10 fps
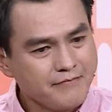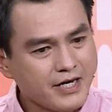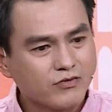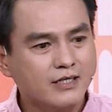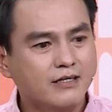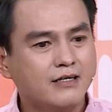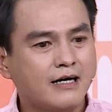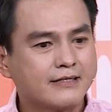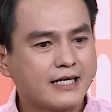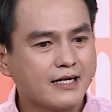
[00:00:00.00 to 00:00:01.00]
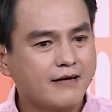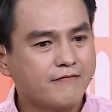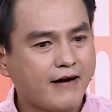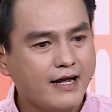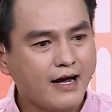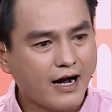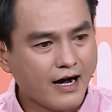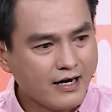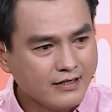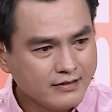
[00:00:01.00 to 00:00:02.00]
Đêm giao thừa là gia đình phải
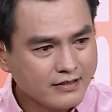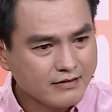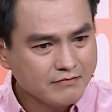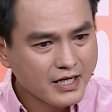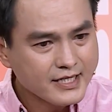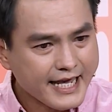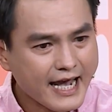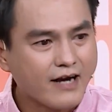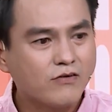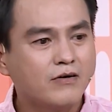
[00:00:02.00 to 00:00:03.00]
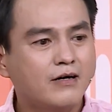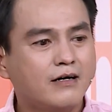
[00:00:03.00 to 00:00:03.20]
ở bên nhau.